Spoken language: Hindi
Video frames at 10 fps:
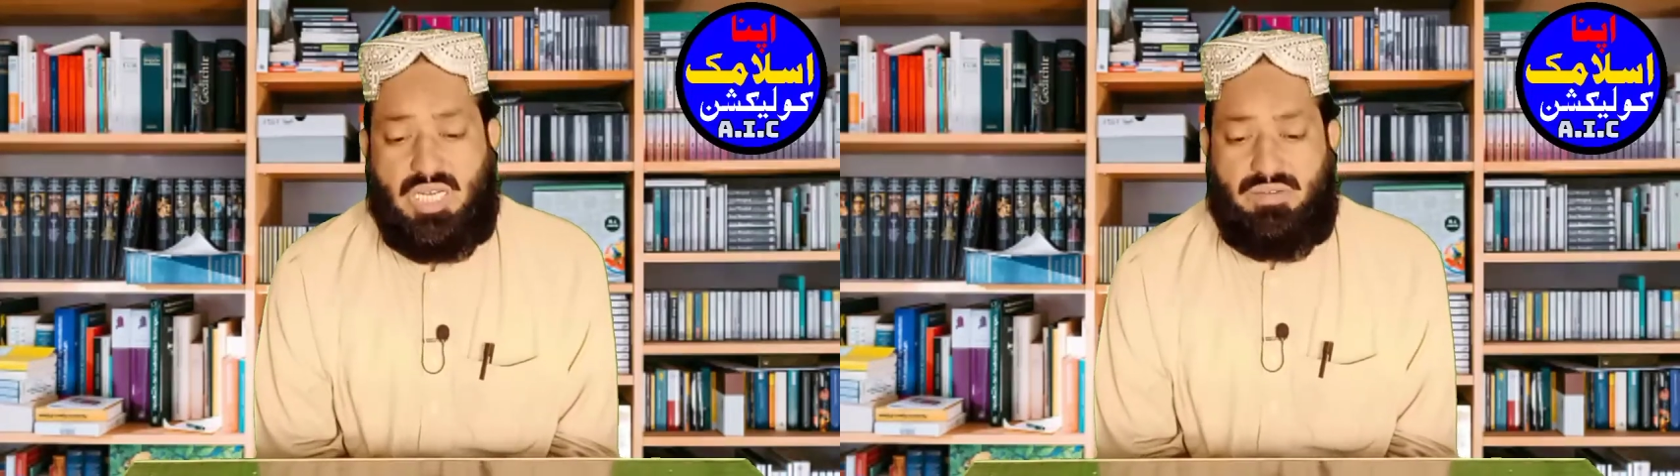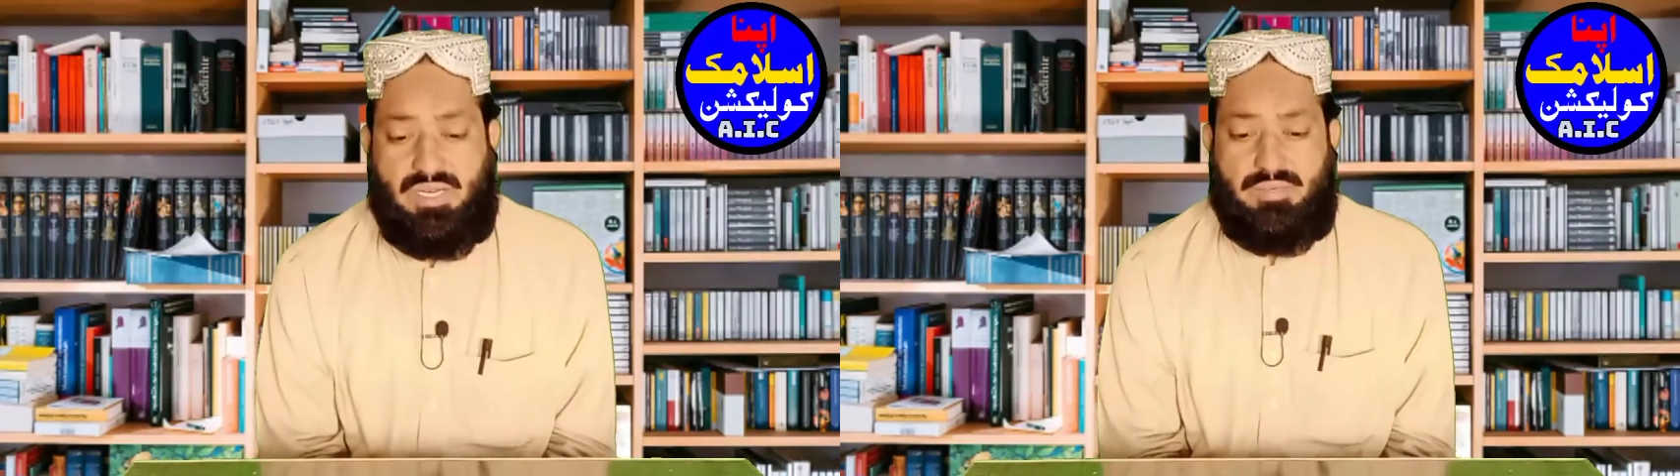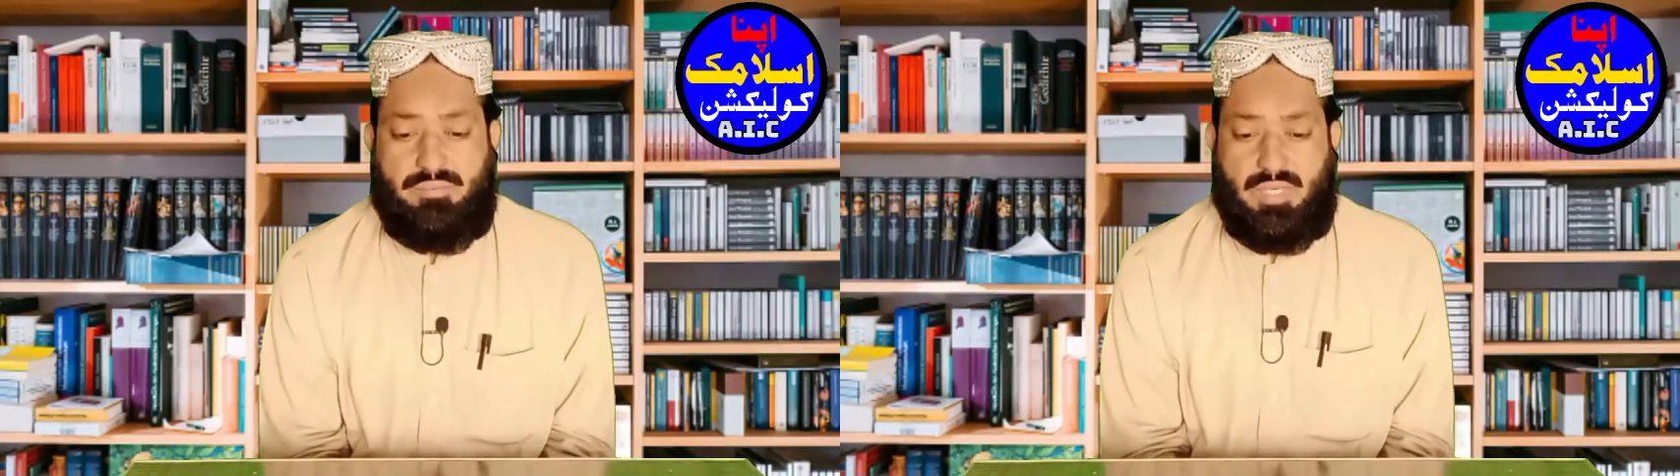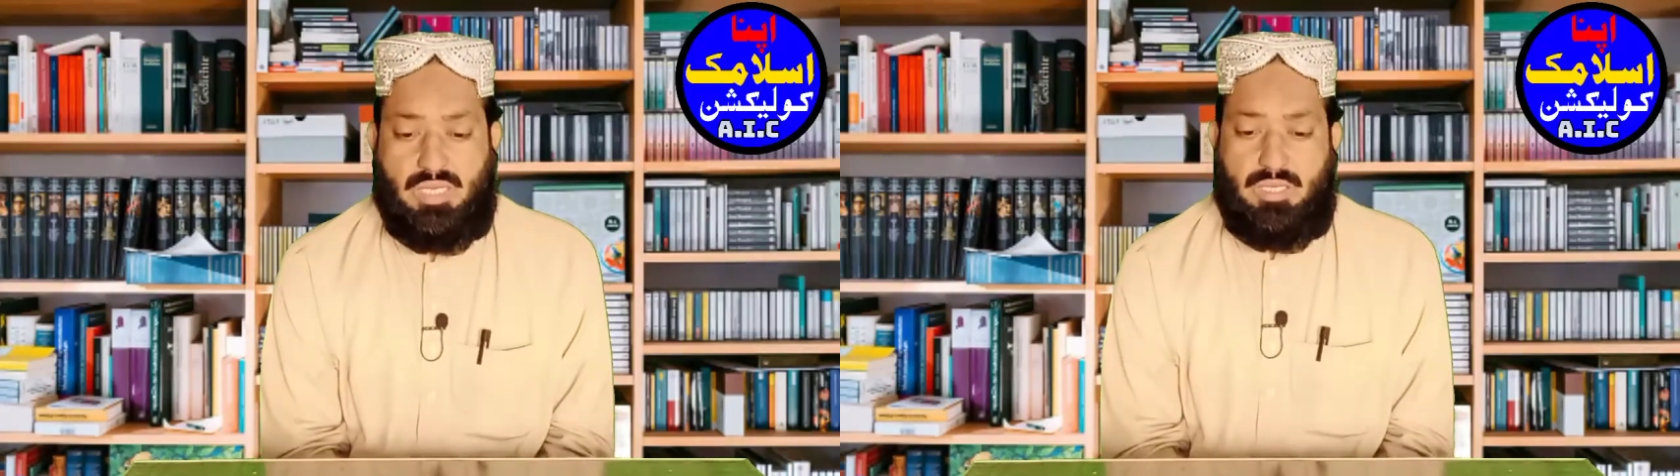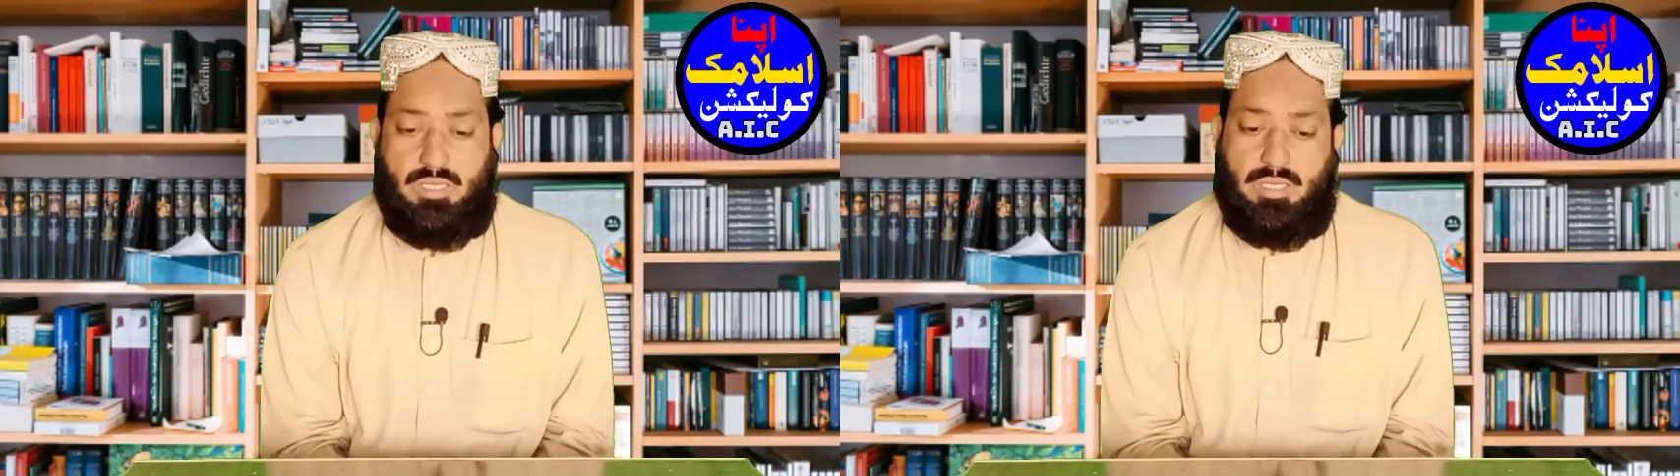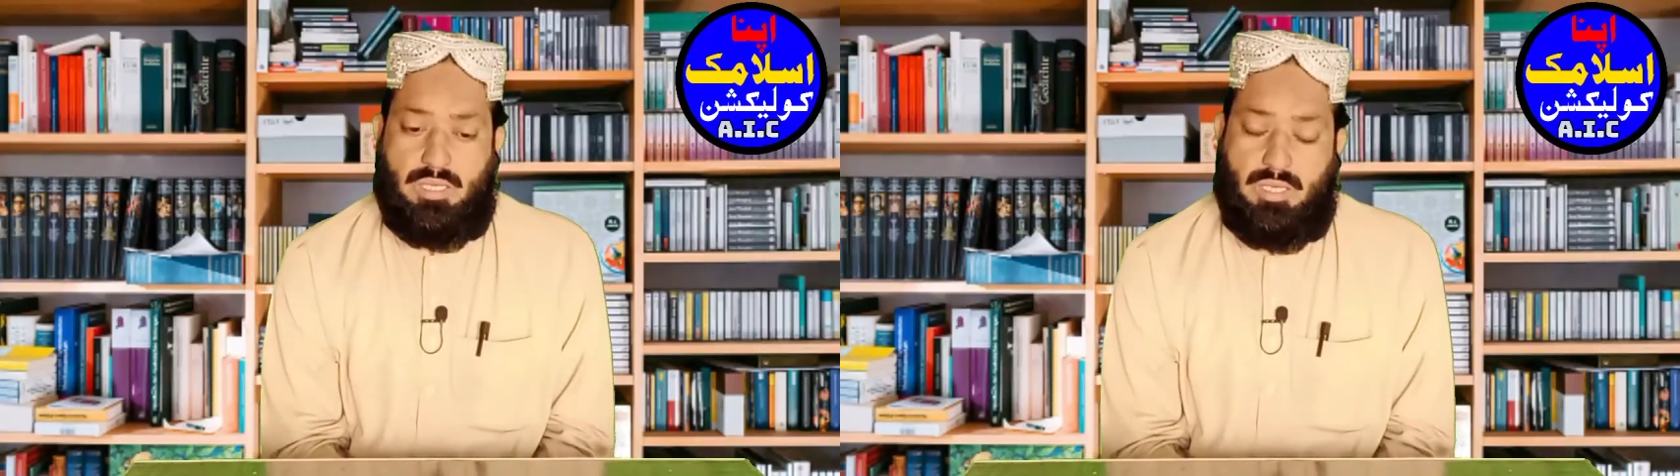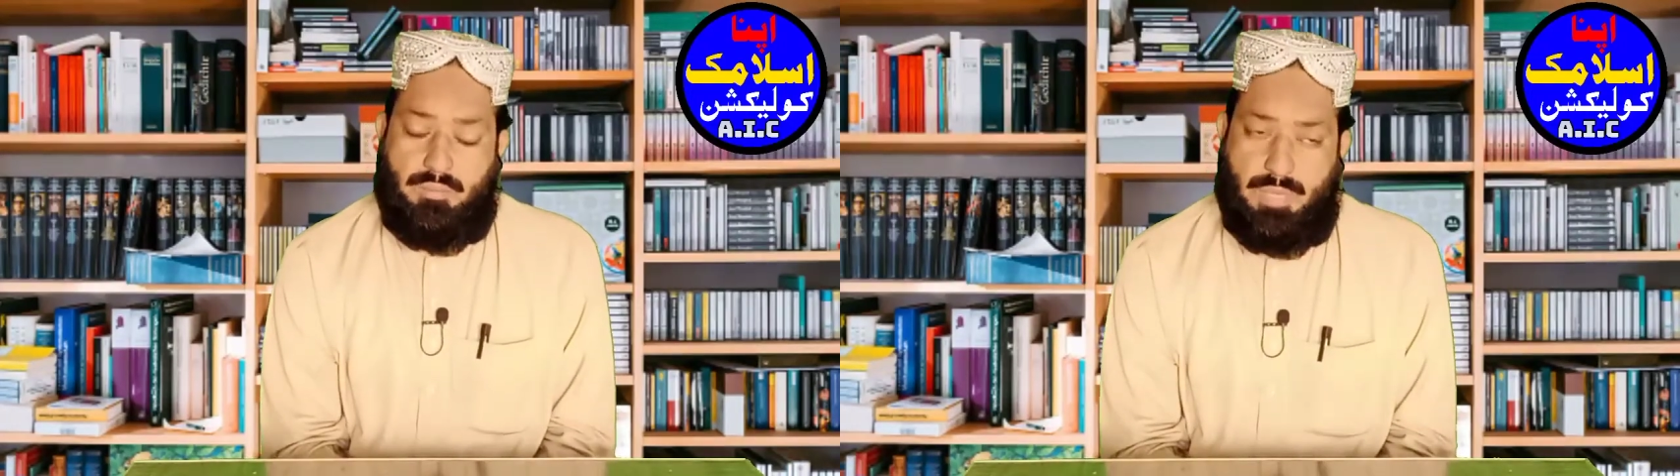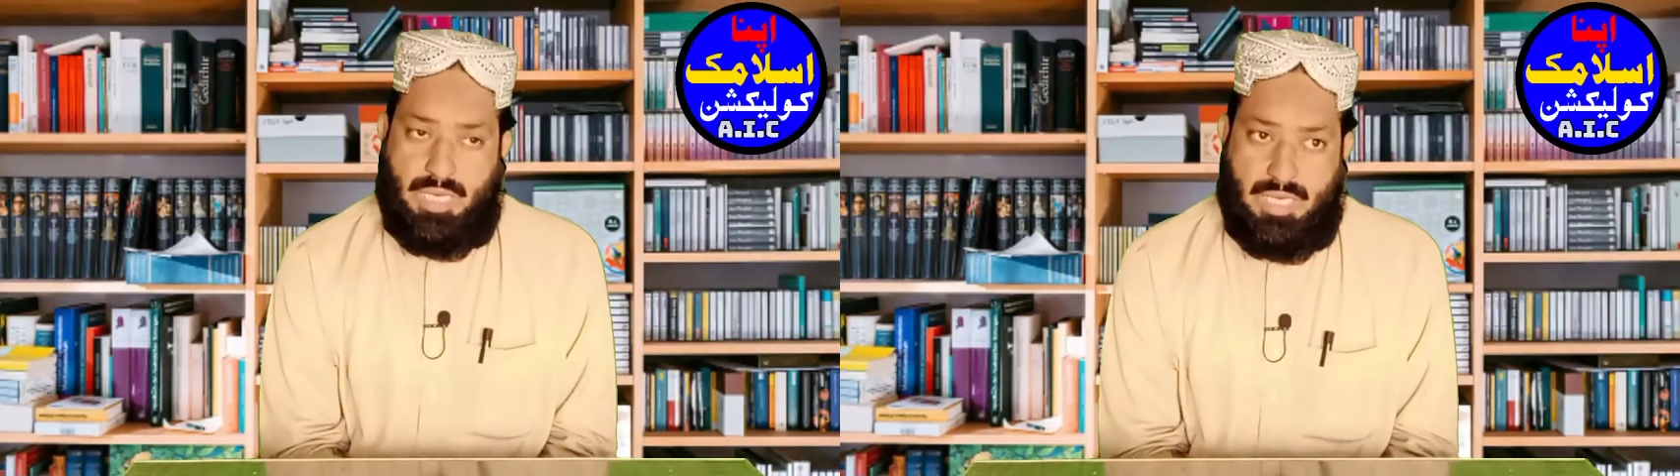अलावा
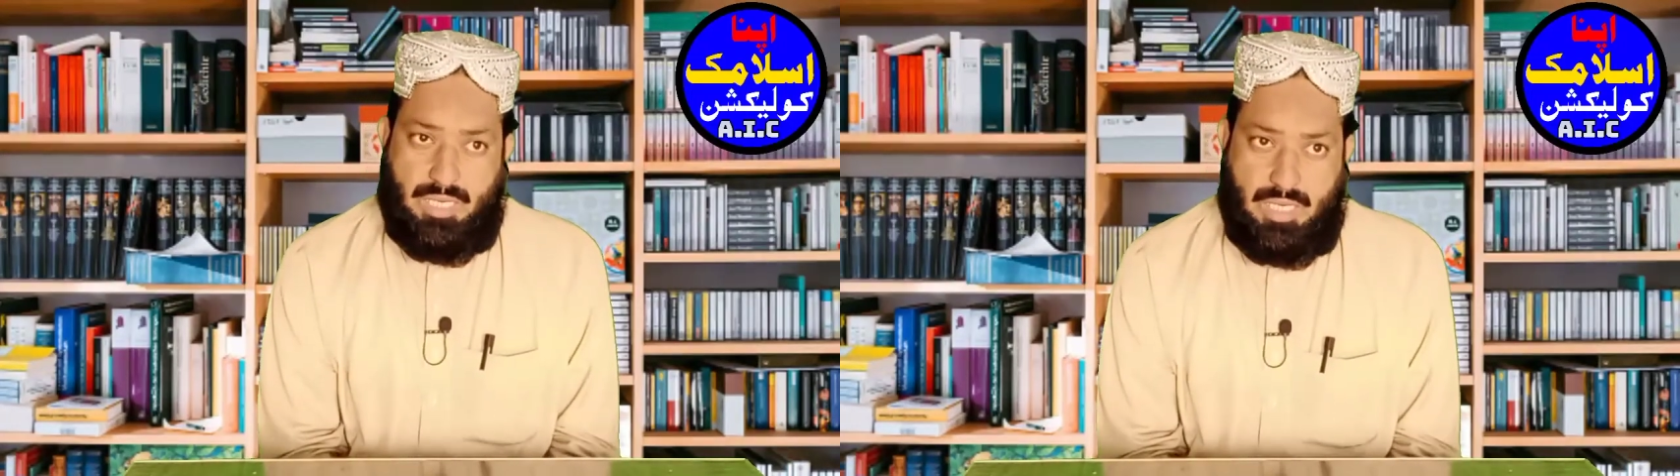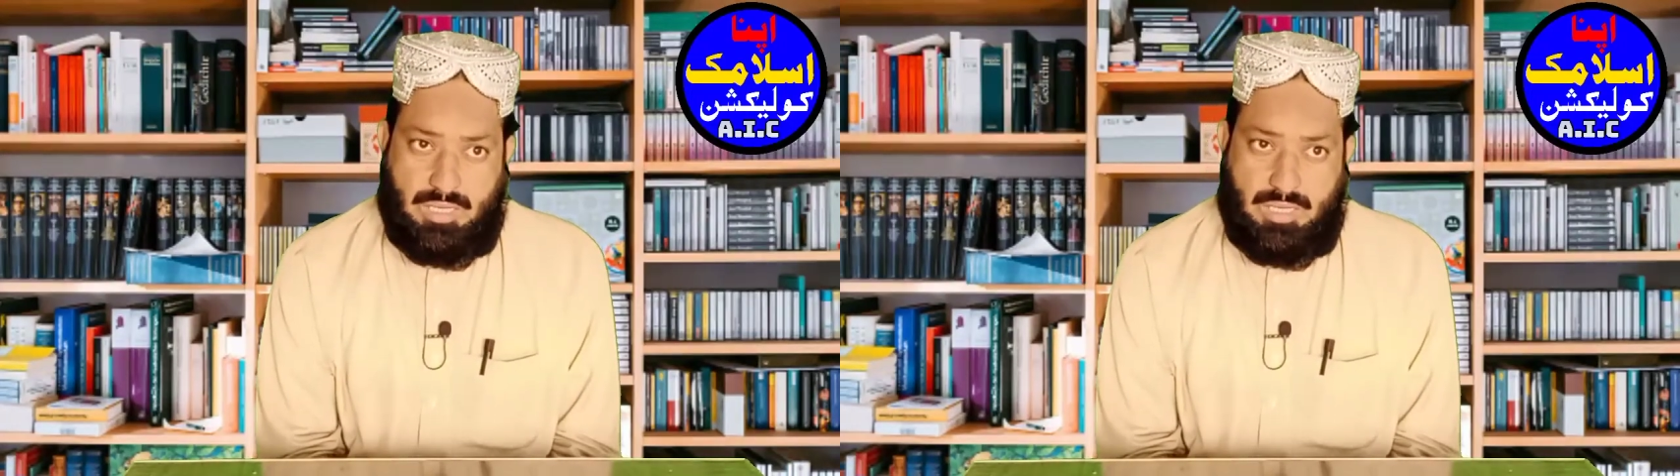मैं